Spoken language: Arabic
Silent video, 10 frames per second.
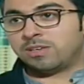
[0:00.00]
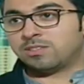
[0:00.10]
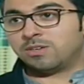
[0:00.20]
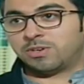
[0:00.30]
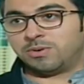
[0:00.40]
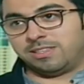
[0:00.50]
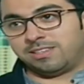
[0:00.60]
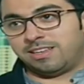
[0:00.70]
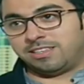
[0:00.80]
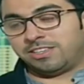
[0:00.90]
وينجز اوف كويت
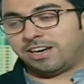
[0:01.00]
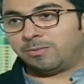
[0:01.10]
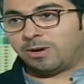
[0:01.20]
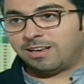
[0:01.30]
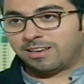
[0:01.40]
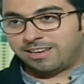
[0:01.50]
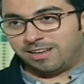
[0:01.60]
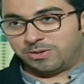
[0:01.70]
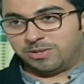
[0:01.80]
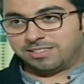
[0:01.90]
الاجنحه المحلقه
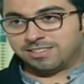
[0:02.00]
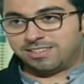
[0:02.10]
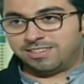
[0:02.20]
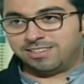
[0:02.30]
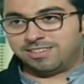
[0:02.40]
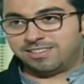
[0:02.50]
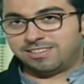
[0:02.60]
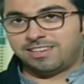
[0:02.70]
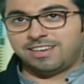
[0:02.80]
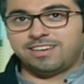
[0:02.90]
للكويت
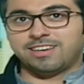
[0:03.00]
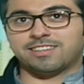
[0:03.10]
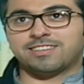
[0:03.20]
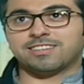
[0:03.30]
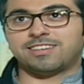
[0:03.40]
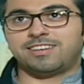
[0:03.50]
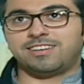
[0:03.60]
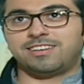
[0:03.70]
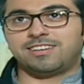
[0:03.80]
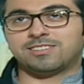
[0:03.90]
اه اخترنا
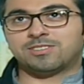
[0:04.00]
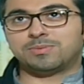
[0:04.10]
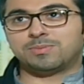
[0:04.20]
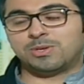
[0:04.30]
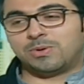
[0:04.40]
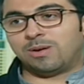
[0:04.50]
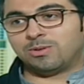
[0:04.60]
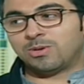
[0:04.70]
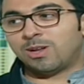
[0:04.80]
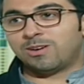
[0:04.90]
الاسم هو لو
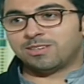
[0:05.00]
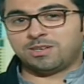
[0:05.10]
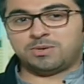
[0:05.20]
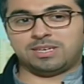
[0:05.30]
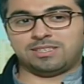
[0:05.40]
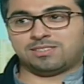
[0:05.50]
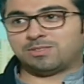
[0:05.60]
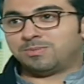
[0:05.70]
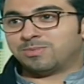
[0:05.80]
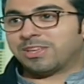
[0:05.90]
تقول هوك هو
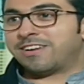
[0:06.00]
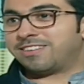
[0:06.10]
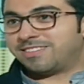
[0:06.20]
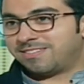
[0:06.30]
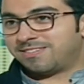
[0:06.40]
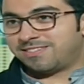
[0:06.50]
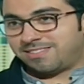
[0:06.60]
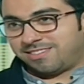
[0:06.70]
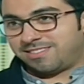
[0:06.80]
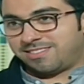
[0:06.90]
اسم طير
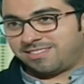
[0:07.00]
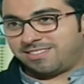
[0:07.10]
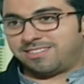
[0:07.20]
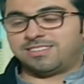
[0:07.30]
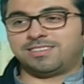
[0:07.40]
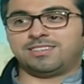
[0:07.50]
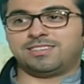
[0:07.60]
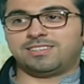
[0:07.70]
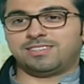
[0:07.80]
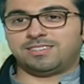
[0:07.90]
نعم
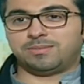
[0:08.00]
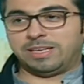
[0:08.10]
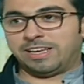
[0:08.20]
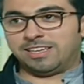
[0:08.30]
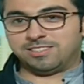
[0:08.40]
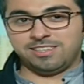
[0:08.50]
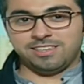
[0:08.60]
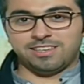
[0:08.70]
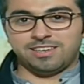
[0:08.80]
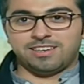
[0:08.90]
اه بالانجليزي
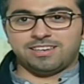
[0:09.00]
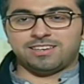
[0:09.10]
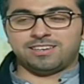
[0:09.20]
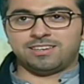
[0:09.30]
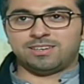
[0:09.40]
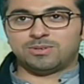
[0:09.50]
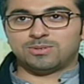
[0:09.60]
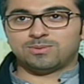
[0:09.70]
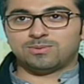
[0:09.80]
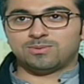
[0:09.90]
اه